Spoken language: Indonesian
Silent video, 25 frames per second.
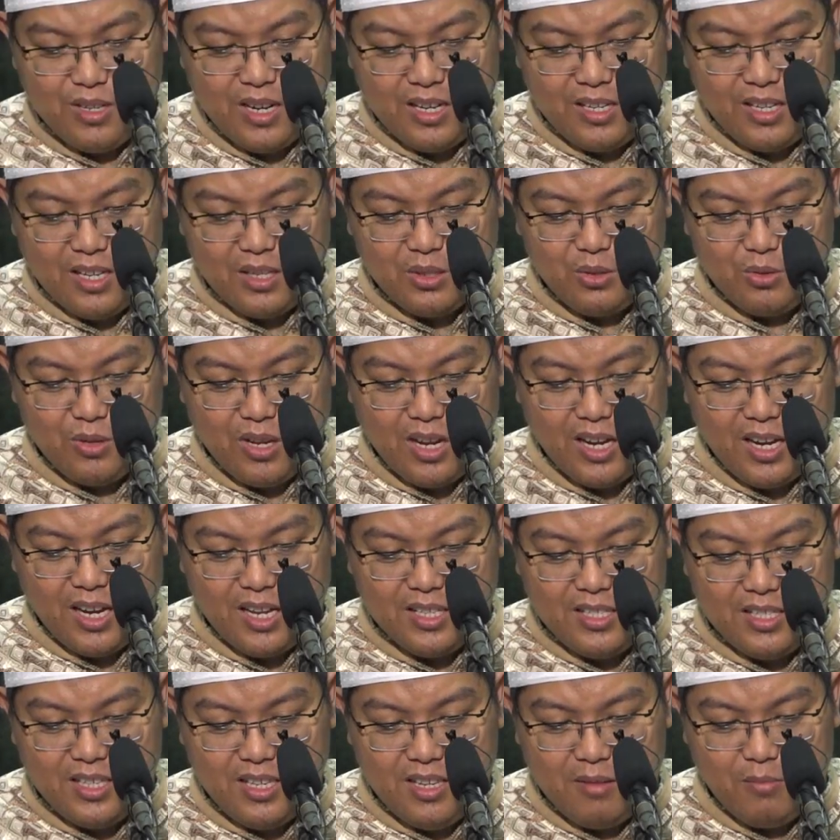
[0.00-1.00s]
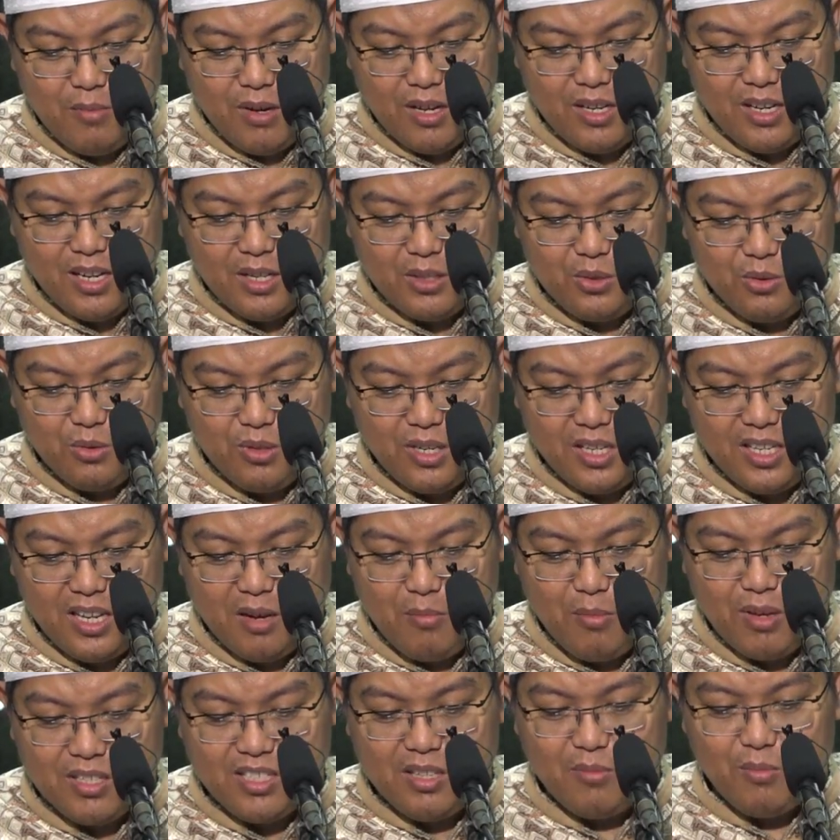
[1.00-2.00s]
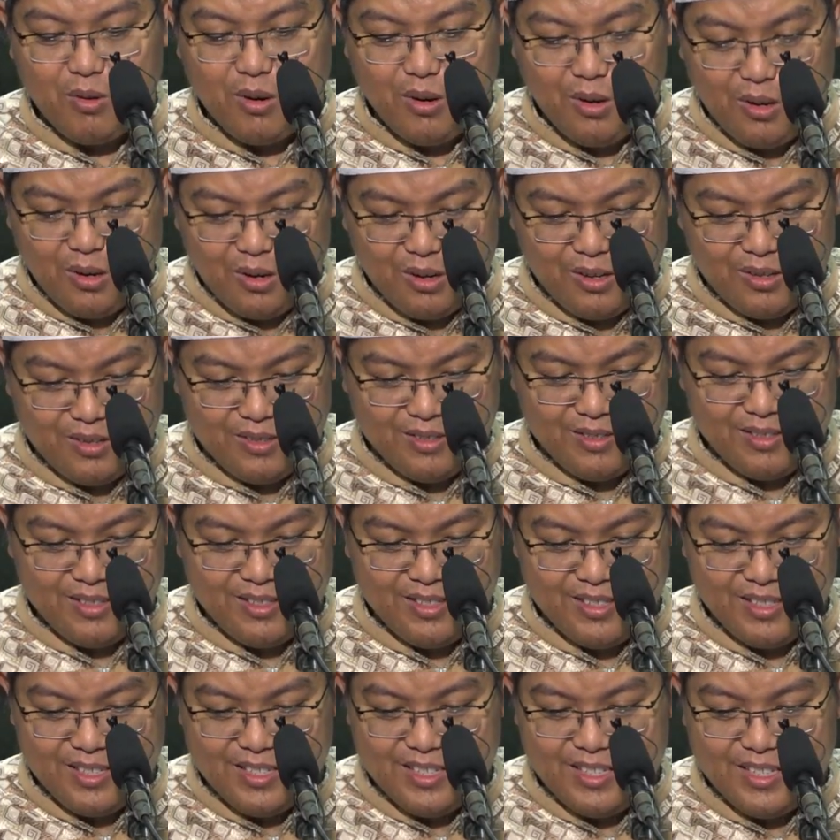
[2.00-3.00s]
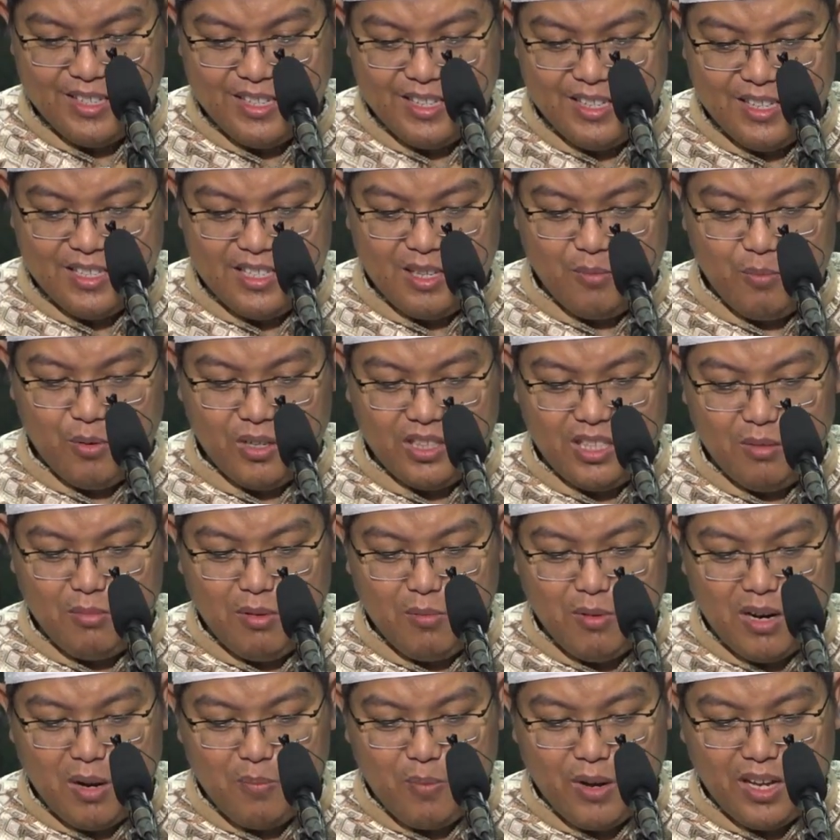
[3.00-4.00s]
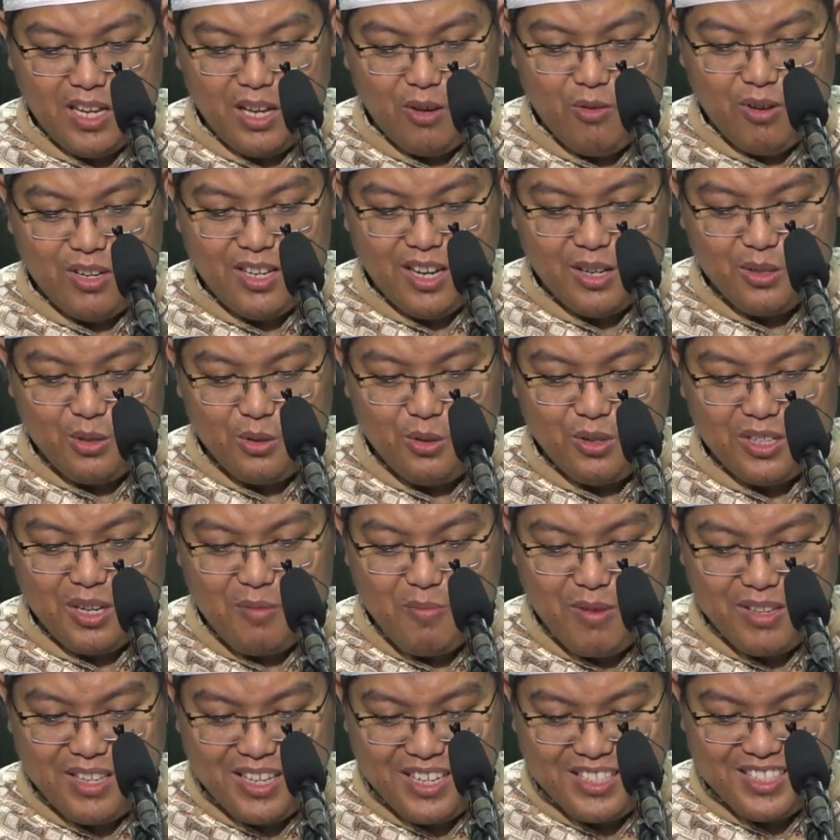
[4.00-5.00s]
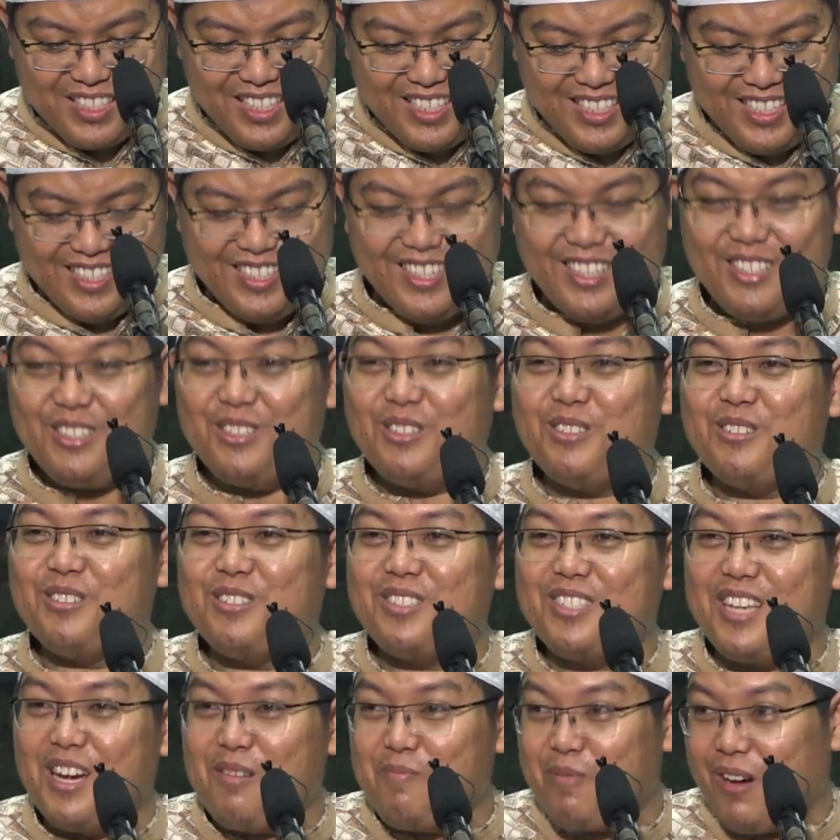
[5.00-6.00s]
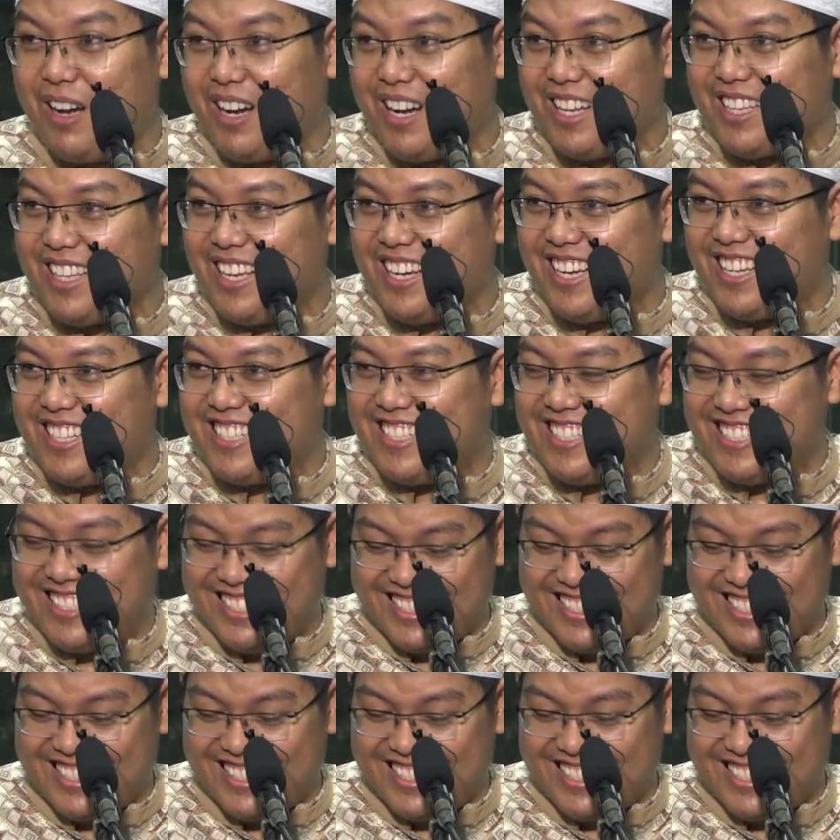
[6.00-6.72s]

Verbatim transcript: dan yang sudah ngaji mengenal sunnah yang masih merokok. Seperti beberapa ikhwan yang duduk di majelis ini. Ayo, siapa? Angkat tangan.